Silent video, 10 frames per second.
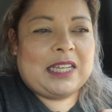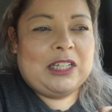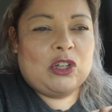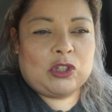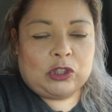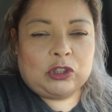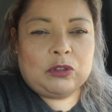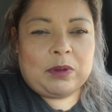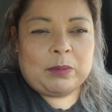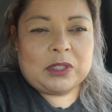
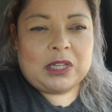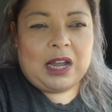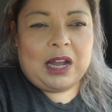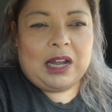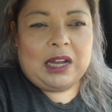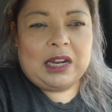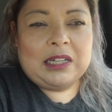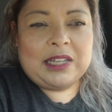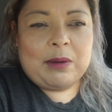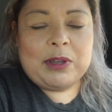nosotros vamos a, a,
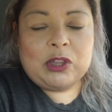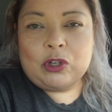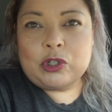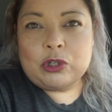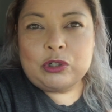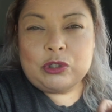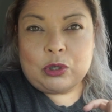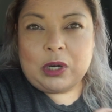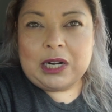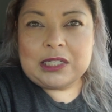el día 28 nos
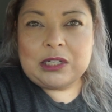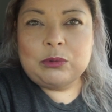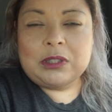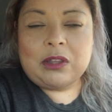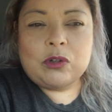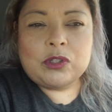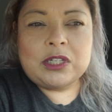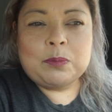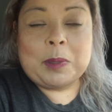toca la segunda dosis.